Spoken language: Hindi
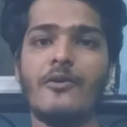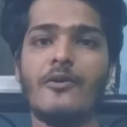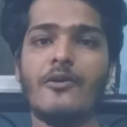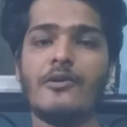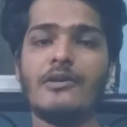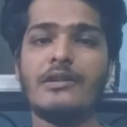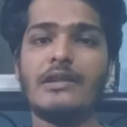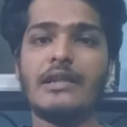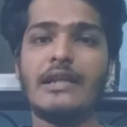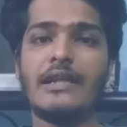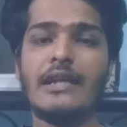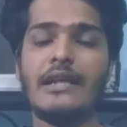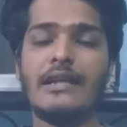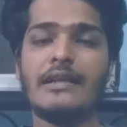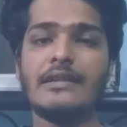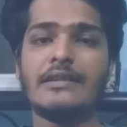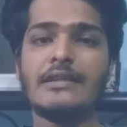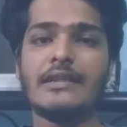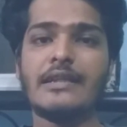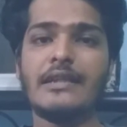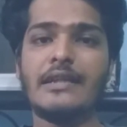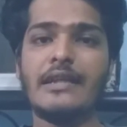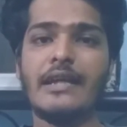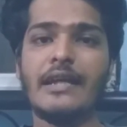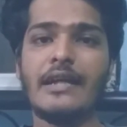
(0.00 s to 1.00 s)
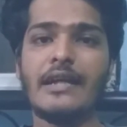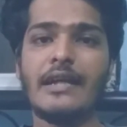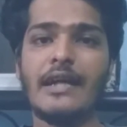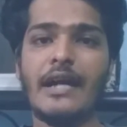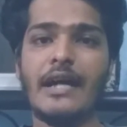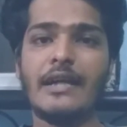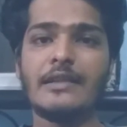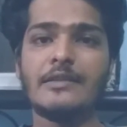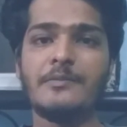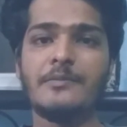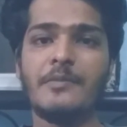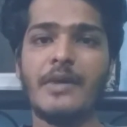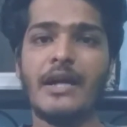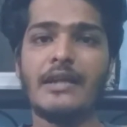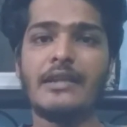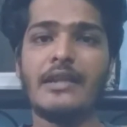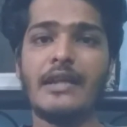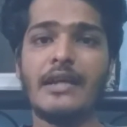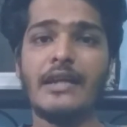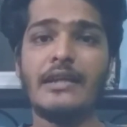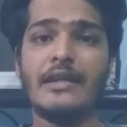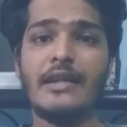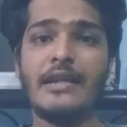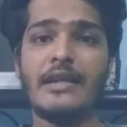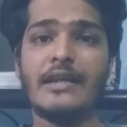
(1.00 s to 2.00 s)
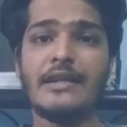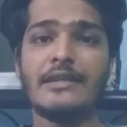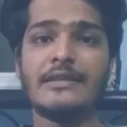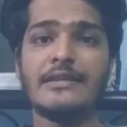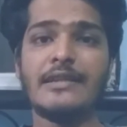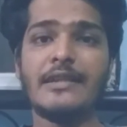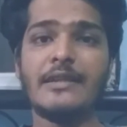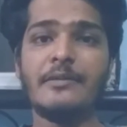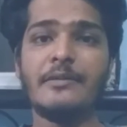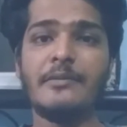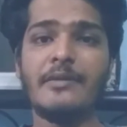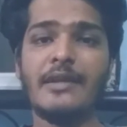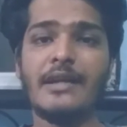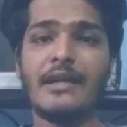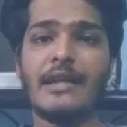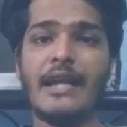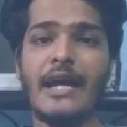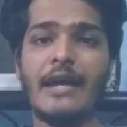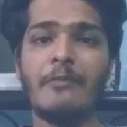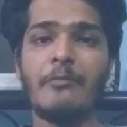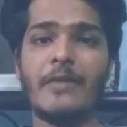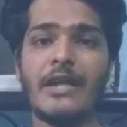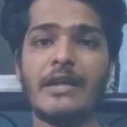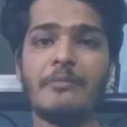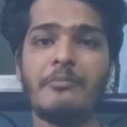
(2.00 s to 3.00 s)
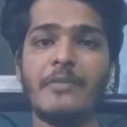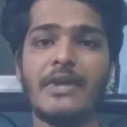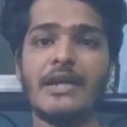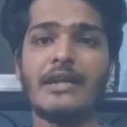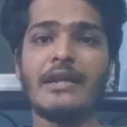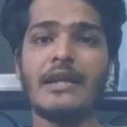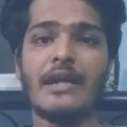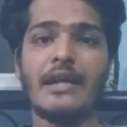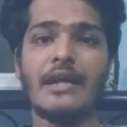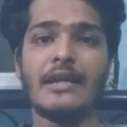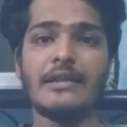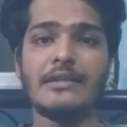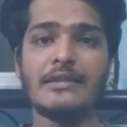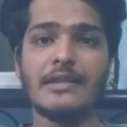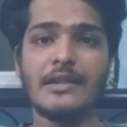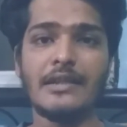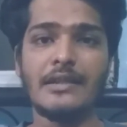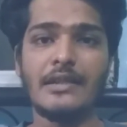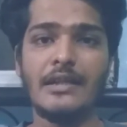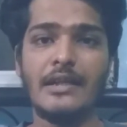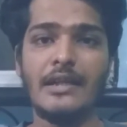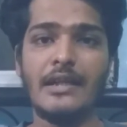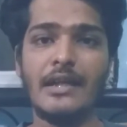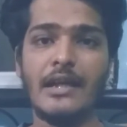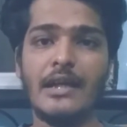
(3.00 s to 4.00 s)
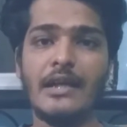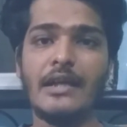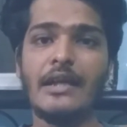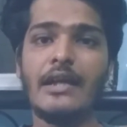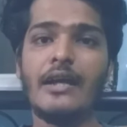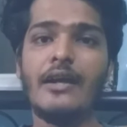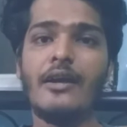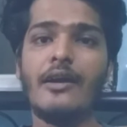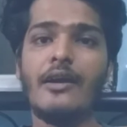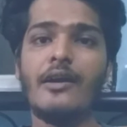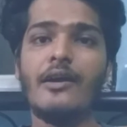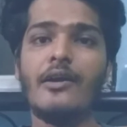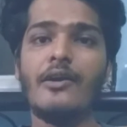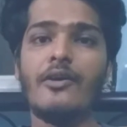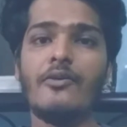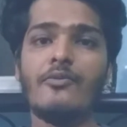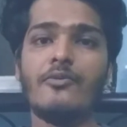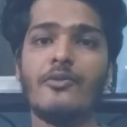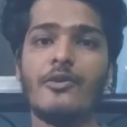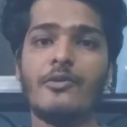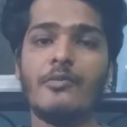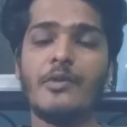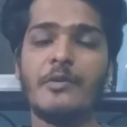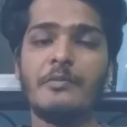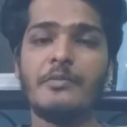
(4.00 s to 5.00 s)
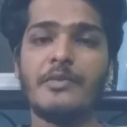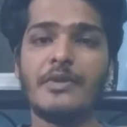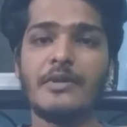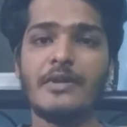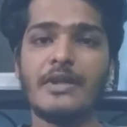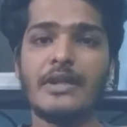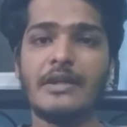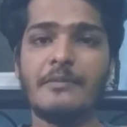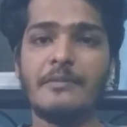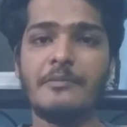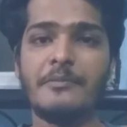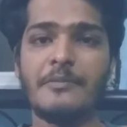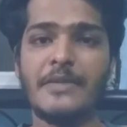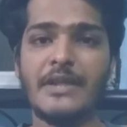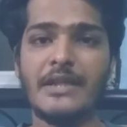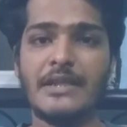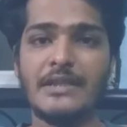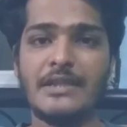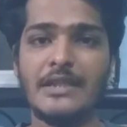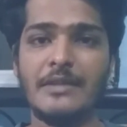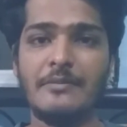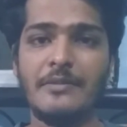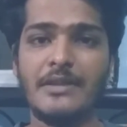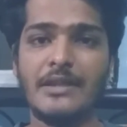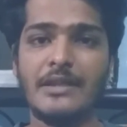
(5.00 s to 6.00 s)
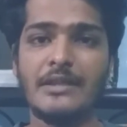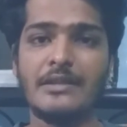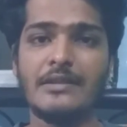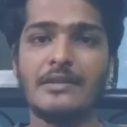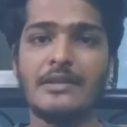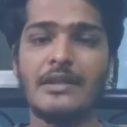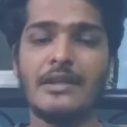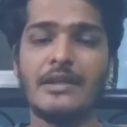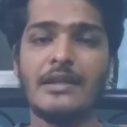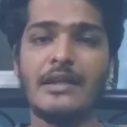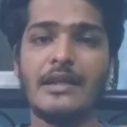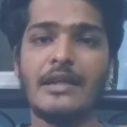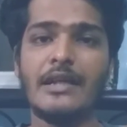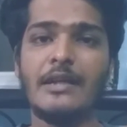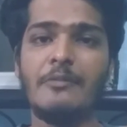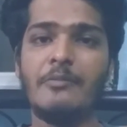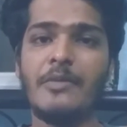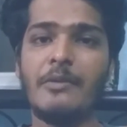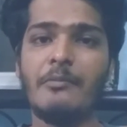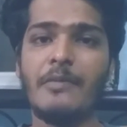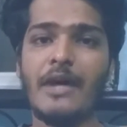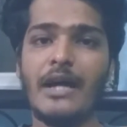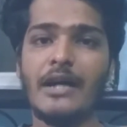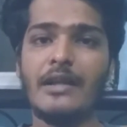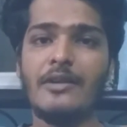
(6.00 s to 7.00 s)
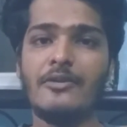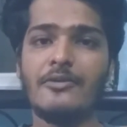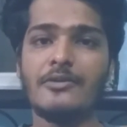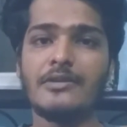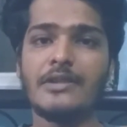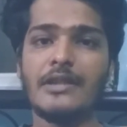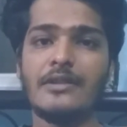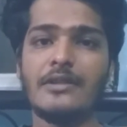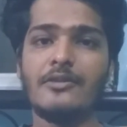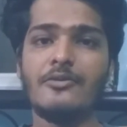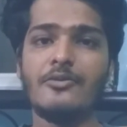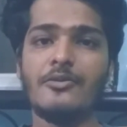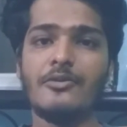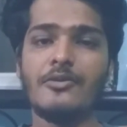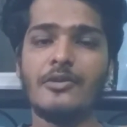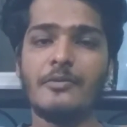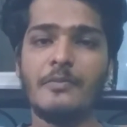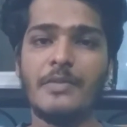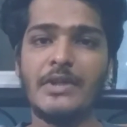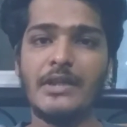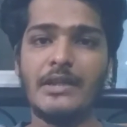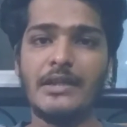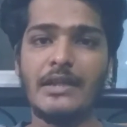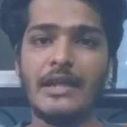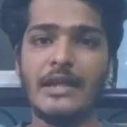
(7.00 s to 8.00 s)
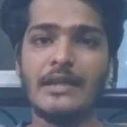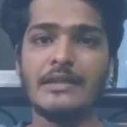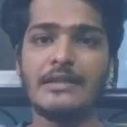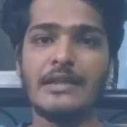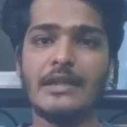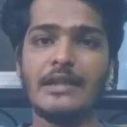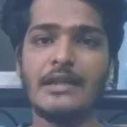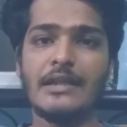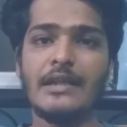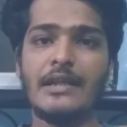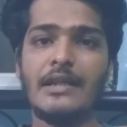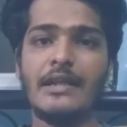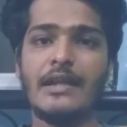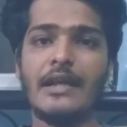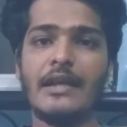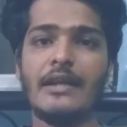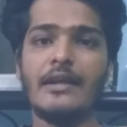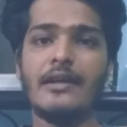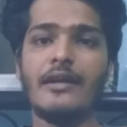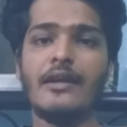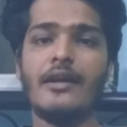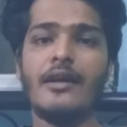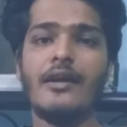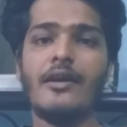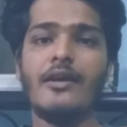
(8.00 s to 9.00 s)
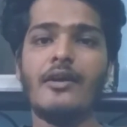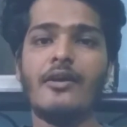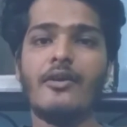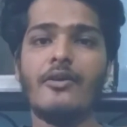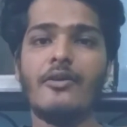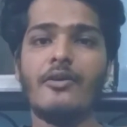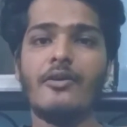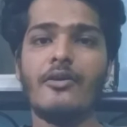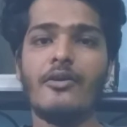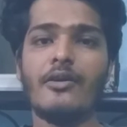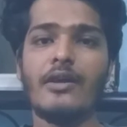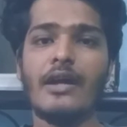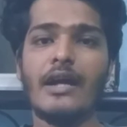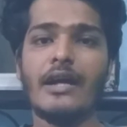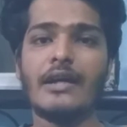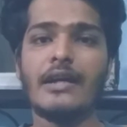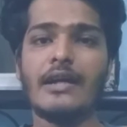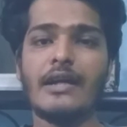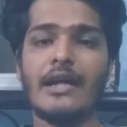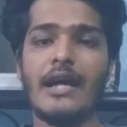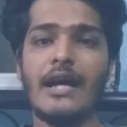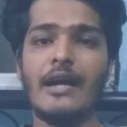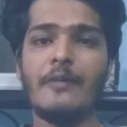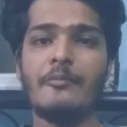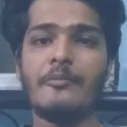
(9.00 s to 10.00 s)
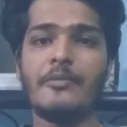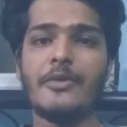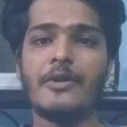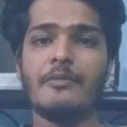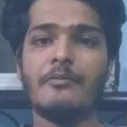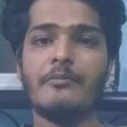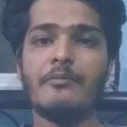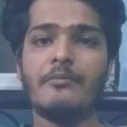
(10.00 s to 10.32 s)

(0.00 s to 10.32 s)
और ये इसकी एक ख़ास बात है ये किसी भी क्लाइमेट में रह सकती है वो भी किसी भी तरह की बीमारियों से दूर भी रह सकती है और अगर आप